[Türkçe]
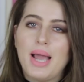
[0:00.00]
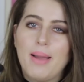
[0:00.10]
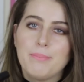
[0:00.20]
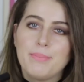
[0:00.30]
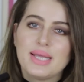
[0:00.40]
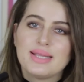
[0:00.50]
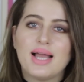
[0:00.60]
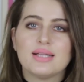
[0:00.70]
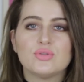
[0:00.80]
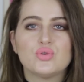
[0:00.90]

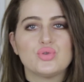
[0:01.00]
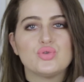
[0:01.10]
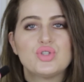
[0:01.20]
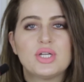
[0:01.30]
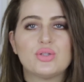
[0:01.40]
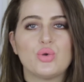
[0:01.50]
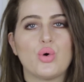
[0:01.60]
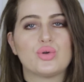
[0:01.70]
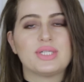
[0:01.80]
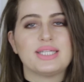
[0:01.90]
pembeden turuncuya
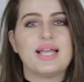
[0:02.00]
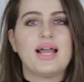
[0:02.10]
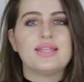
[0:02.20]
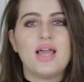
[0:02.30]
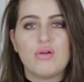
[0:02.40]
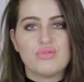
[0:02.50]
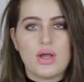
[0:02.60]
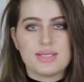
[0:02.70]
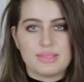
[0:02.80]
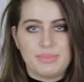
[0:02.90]
doğru giden yavru
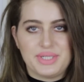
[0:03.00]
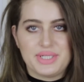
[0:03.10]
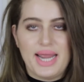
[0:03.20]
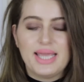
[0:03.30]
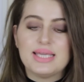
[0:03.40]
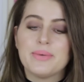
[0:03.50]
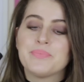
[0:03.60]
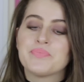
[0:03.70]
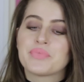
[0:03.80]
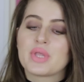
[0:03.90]
ağzı bir renk.
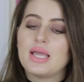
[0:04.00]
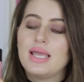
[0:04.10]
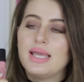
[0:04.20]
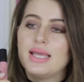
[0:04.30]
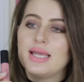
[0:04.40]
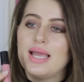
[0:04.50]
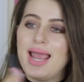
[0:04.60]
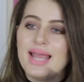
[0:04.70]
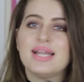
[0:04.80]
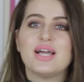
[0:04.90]
E,
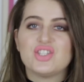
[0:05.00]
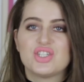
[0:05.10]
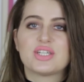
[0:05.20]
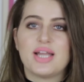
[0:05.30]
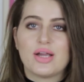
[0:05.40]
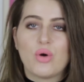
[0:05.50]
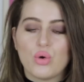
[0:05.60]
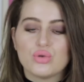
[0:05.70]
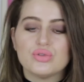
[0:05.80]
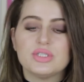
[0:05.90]
en açık renk
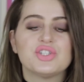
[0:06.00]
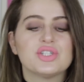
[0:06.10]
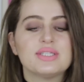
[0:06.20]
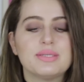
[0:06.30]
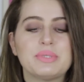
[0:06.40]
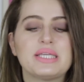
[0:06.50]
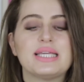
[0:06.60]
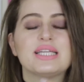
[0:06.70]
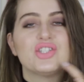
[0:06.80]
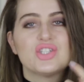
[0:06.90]
olduğu için tabii
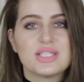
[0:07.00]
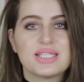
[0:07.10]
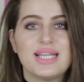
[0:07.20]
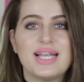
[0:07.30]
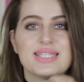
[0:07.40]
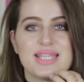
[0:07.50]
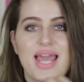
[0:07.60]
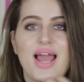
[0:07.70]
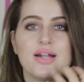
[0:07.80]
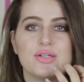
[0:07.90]
ki çizgileriniz
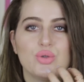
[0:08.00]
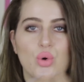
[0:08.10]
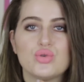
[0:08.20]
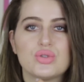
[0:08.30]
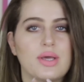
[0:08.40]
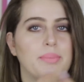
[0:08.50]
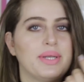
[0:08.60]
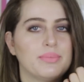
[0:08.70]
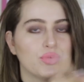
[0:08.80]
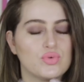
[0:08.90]
eğer yoğunsa
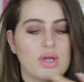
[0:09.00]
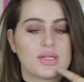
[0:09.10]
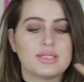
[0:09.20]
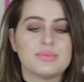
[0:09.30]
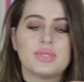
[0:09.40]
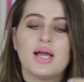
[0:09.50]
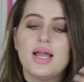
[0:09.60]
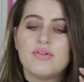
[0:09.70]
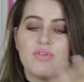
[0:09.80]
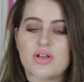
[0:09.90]
benim dudaklarımda
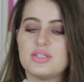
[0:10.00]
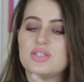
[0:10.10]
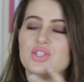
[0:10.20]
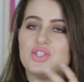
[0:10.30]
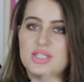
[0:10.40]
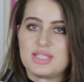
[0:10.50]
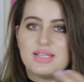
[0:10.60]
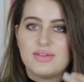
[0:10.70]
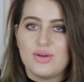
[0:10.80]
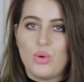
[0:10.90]
fazlaca
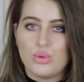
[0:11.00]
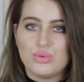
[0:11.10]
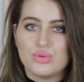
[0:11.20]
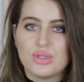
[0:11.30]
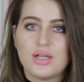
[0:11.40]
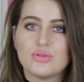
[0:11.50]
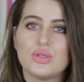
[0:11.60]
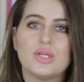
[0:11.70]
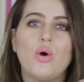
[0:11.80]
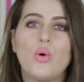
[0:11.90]
çizgi olduğundan
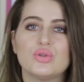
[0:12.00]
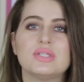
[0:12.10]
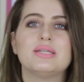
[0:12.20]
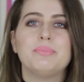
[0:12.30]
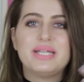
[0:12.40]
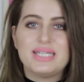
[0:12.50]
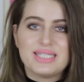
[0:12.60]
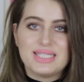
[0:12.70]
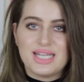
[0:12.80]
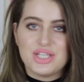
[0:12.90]
dolayı onları
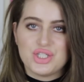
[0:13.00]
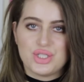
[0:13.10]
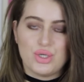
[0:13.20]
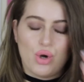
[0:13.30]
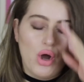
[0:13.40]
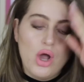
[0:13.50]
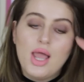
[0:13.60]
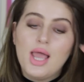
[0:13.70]
belirginleştiriyor.